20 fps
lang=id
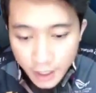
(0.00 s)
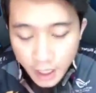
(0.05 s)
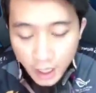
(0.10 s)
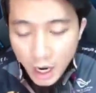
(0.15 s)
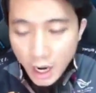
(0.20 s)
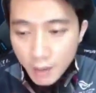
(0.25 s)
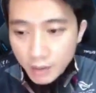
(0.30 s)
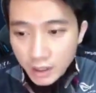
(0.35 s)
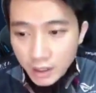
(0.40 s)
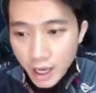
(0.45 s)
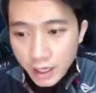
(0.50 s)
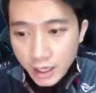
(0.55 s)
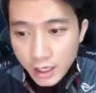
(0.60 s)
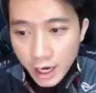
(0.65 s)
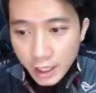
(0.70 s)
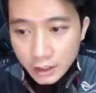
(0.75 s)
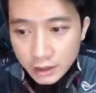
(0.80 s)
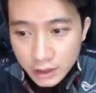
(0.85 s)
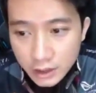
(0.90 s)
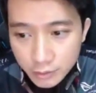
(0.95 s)
menghargai
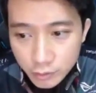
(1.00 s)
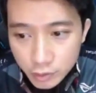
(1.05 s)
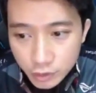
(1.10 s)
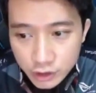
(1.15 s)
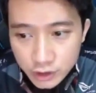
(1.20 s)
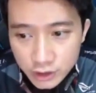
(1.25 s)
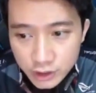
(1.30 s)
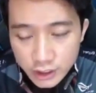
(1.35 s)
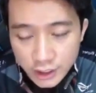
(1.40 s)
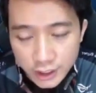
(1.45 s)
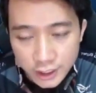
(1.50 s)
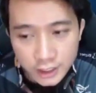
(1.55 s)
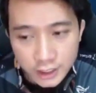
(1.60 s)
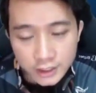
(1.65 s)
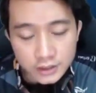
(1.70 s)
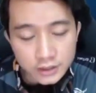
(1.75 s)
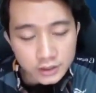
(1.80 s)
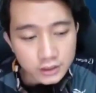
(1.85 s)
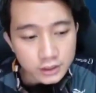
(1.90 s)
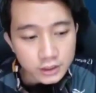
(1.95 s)
tim lu sendiri
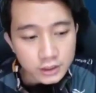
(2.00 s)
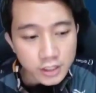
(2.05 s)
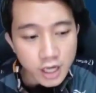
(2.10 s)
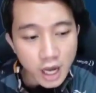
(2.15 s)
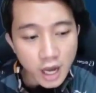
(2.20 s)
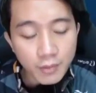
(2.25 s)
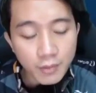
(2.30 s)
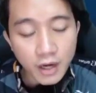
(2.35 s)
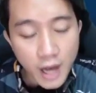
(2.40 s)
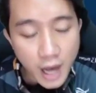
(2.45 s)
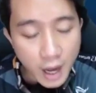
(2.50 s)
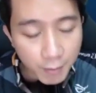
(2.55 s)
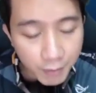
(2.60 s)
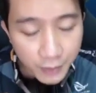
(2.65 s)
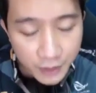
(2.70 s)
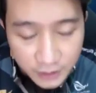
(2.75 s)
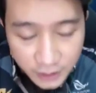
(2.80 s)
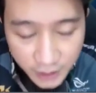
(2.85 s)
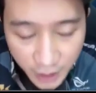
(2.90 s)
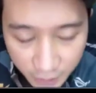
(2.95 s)
nggak
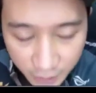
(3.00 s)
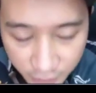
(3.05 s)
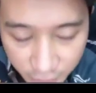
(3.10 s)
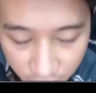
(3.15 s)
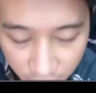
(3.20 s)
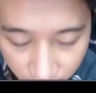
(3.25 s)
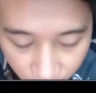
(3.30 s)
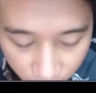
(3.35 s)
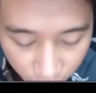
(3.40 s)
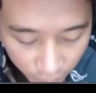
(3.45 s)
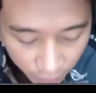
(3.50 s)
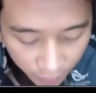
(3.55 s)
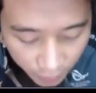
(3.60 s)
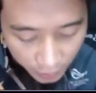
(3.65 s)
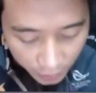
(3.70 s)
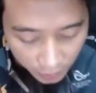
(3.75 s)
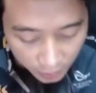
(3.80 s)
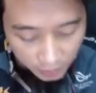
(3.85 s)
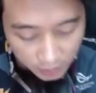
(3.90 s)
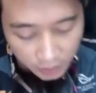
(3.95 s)
mengapresiasi tim lu
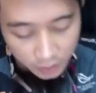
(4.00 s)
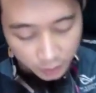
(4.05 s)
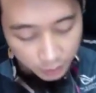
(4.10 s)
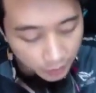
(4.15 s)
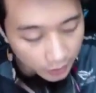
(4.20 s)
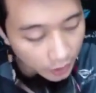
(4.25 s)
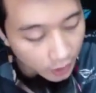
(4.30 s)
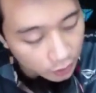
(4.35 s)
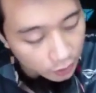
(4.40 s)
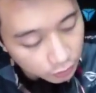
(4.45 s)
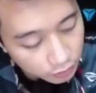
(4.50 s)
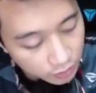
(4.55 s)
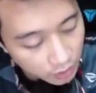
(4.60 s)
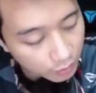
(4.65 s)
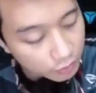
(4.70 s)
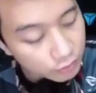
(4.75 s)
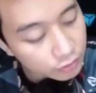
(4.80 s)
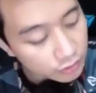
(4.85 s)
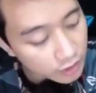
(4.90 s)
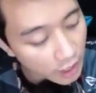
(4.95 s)
sendiri mereka sudah
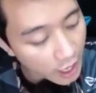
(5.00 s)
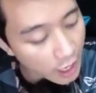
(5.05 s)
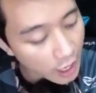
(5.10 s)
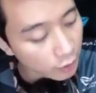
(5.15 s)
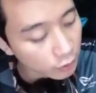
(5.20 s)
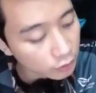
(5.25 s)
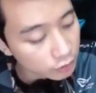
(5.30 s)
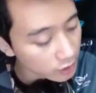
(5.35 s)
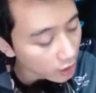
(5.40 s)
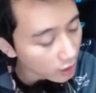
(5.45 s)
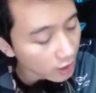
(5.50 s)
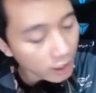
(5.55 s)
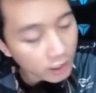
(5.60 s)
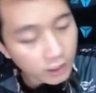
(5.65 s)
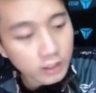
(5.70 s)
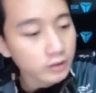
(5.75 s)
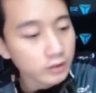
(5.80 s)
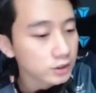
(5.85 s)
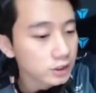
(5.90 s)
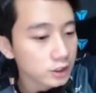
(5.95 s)
berusaha lu salahin
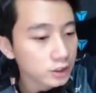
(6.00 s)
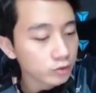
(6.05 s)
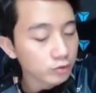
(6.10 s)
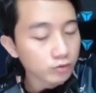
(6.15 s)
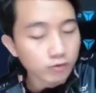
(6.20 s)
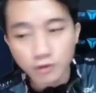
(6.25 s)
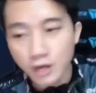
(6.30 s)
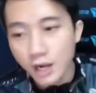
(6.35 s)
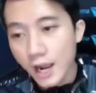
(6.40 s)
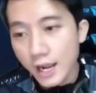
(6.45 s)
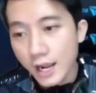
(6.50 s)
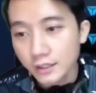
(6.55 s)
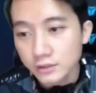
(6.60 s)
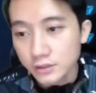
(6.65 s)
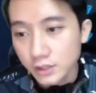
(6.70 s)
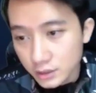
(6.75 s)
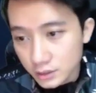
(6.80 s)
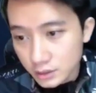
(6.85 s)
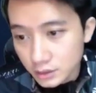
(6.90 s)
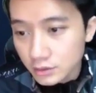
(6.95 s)
itu kurang ajar
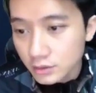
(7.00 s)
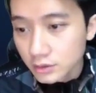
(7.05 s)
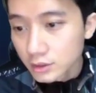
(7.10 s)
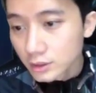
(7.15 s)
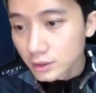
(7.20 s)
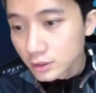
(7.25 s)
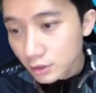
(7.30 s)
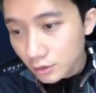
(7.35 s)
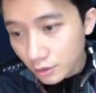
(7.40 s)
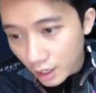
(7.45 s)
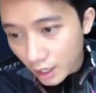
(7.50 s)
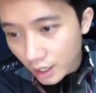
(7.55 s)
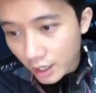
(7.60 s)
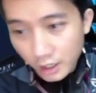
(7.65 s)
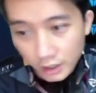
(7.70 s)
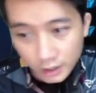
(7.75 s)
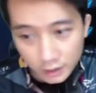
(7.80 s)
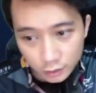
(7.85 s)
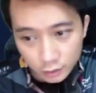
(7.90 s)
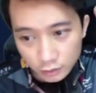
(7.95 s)
itu orang kayak
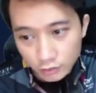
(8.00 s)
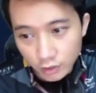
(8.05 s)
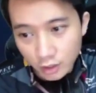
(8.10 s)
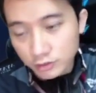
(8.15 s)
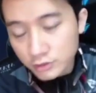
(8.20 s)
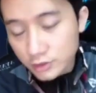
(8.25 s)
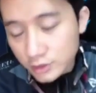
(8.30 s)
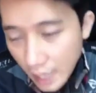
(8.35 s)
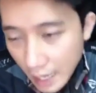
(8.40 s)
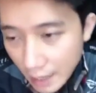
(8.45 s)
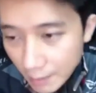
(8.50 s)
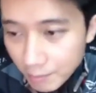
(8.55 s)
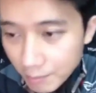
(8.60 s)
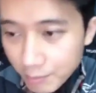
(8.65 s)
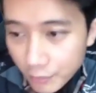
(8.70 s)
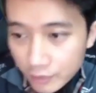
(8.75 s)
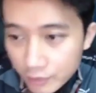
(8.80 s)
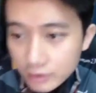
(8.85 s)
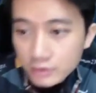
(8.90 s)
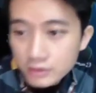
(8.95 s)
gitu tuh harus
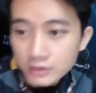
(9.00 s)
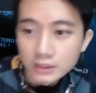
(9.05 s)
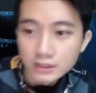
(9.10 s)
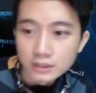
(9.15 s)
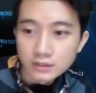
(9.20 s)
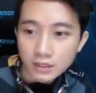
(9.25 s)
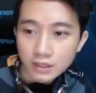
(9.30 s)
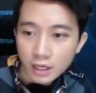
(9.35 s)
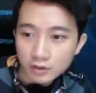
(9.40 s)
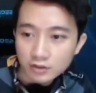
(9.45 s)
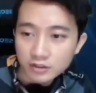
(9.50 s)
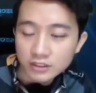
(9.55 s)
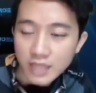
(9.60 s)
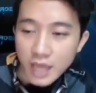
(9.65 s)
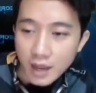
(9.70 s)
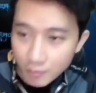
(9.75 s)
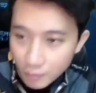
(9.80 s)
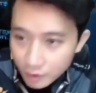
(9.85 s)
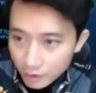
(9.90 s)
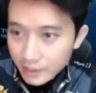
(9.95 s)
ditampol harus
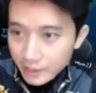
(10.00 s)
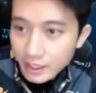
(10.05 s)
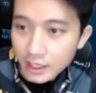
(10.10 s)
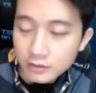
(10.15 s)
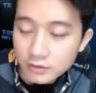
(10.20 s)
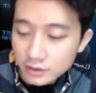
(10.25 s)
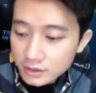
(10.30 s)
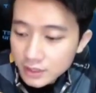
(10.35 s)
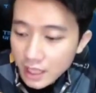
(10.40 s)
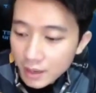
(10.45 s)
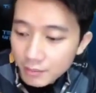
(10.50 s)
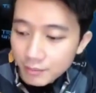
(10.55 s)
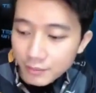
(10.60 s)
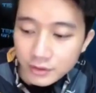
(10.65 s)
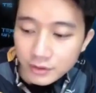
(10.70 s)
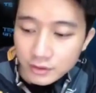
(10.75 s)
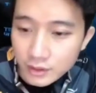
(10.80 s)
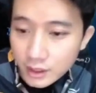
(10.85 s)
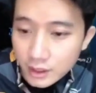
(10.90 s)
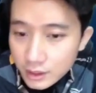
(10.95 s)
ditampol bang, harus ditampol
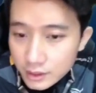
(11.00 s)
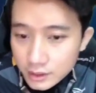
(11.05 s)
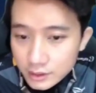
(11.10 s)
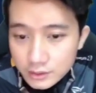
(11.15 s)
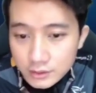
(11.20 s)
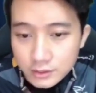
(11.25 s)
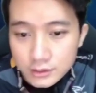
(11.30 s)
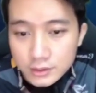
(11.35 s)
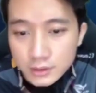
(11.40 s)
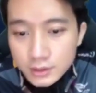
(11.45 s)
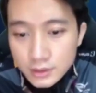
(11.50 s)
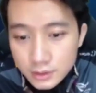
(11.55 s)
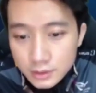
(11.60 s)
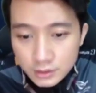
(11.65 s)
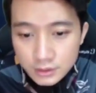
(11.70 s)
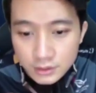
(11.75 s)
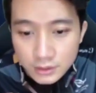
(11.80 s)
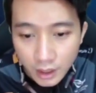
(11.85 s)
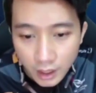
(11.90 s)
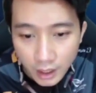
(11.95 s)
orang kayak gitu.
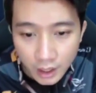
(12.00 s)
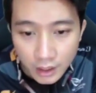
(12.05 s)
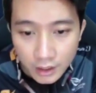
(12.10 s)
Ya.